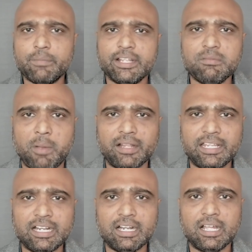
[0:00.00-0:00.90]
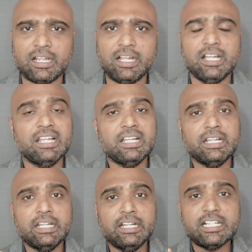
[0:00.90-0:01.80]
அப்படின்னு பார்த்தீங்கன்னாக்கா
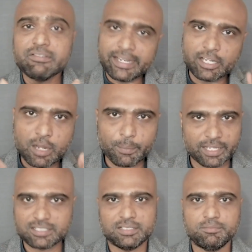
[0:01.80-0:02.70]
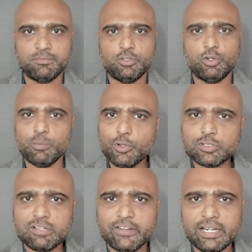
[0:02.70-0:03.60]
இட்ஸ் வெரி காம்ப்ளெக்ஸ் ஒரு
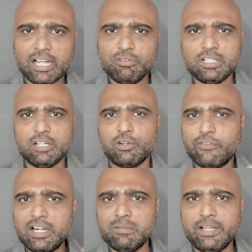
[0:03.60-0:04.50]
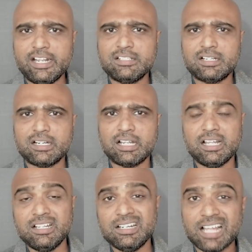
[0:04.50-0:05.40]
மியூச்சுவல் ஃபண்டாவது ஒரு ஃபண்ட் மேனேஜர்
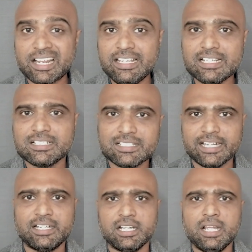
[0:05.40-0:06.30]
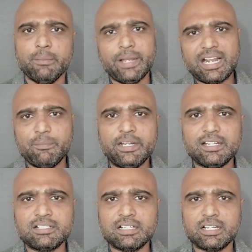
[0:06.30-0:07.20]
இருக்காது நிறைய செட்
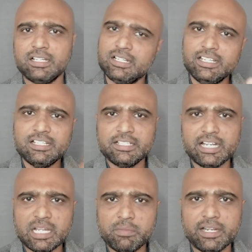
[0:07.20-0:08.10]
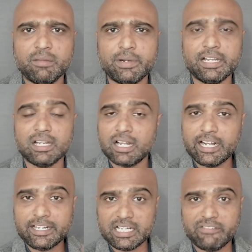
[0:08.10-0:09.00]
பேராமீட்டர்ஸ் இருக்குது ஈஸியாக நம்ம என்ன பண்ணிடலாம்
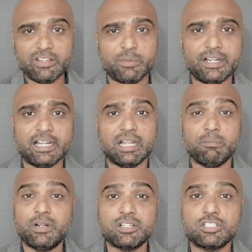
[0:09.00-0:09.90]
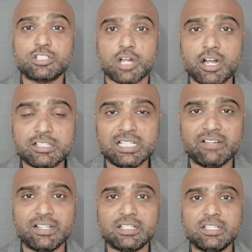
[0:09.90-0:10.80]
ஐடென்டிஃபை பண்ணிடலாம் பட் ஸ்டாக்ஸில்
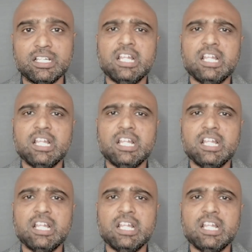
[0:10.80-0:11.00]
வந்து